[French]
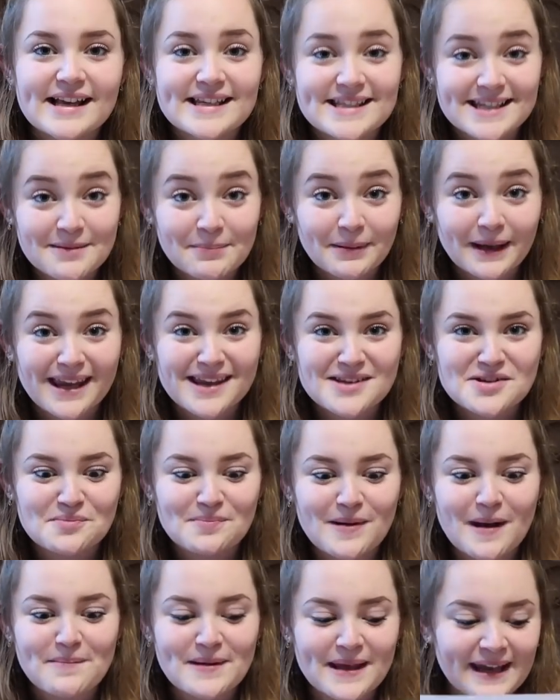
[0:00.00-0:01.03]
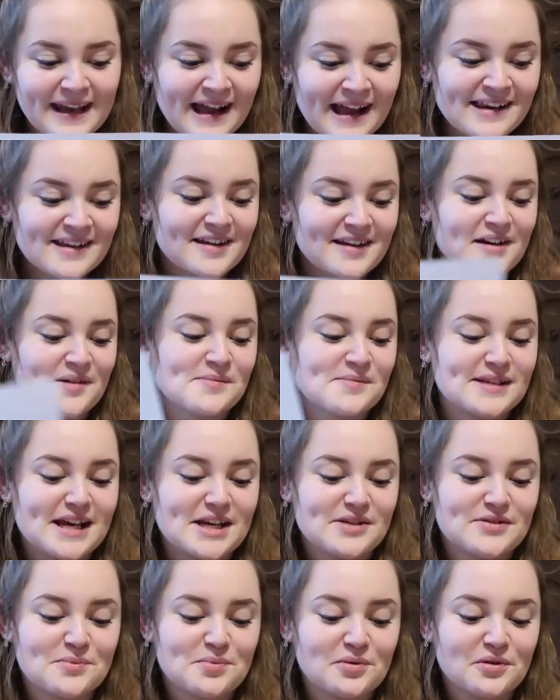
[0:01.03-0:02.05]
J'ai pris du papier calque, comme
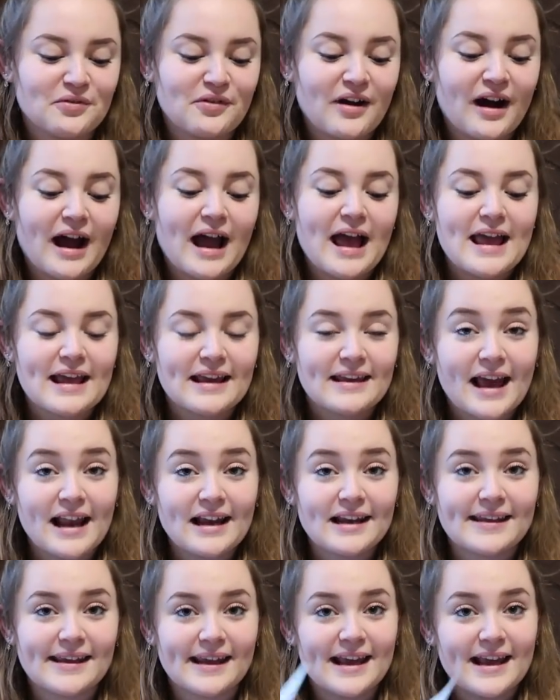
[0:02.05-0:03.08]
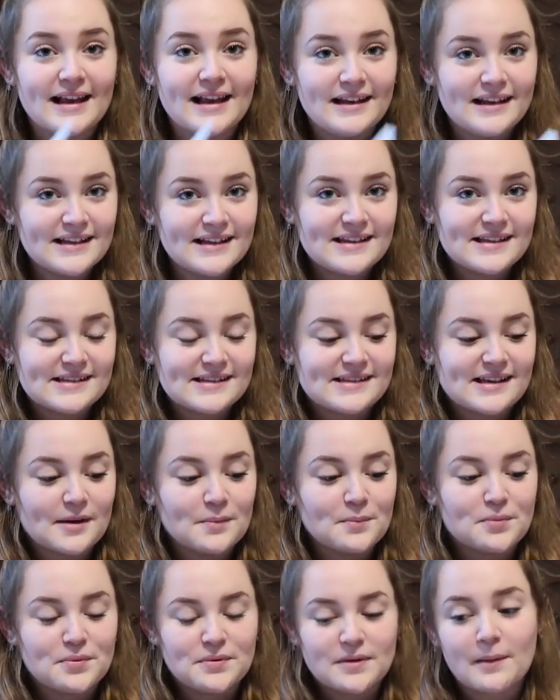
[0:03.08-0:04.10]
ça je vais pouvoir calquer les
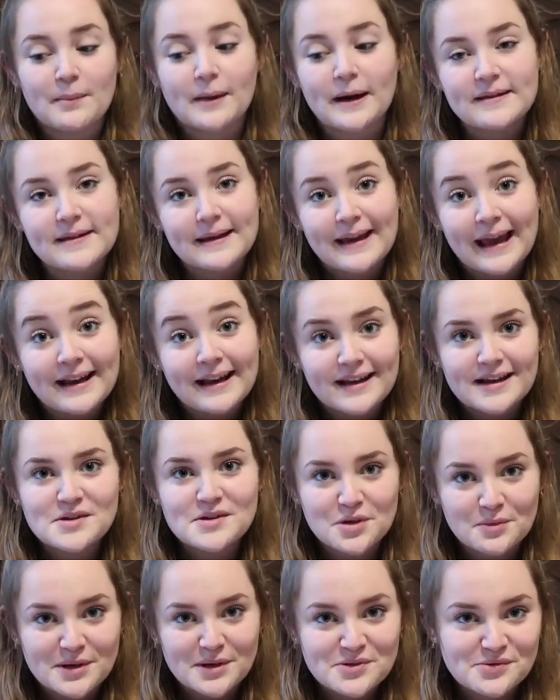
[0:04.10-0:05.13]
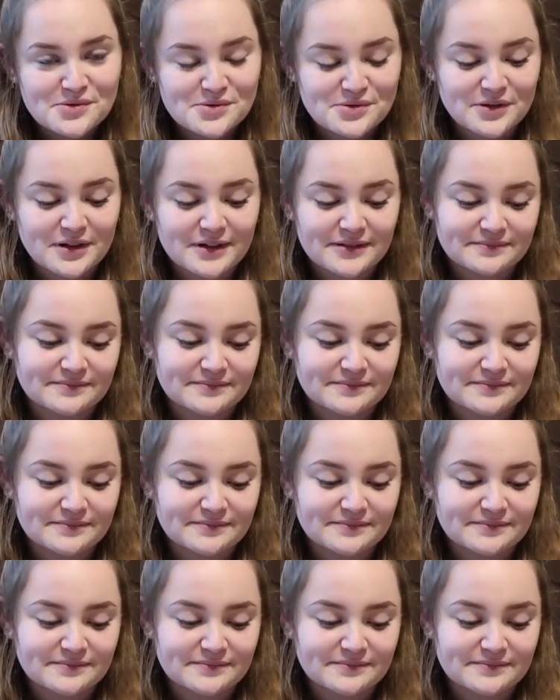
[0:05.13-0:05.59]
dessins puis après décalquer sur ma chaussure.